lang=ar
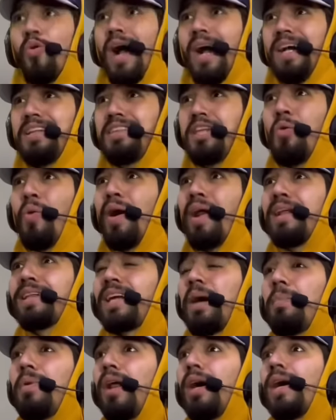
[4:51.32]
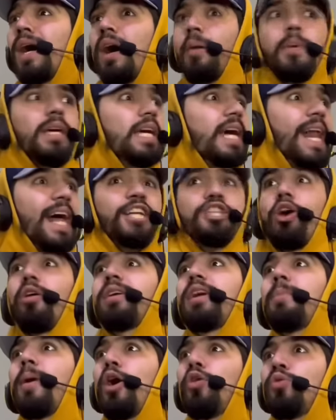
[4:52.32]
لك انت ورا الكاميرا يا غبيه لا
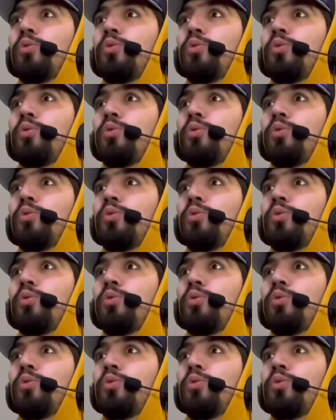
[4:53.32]
تشاركي معهم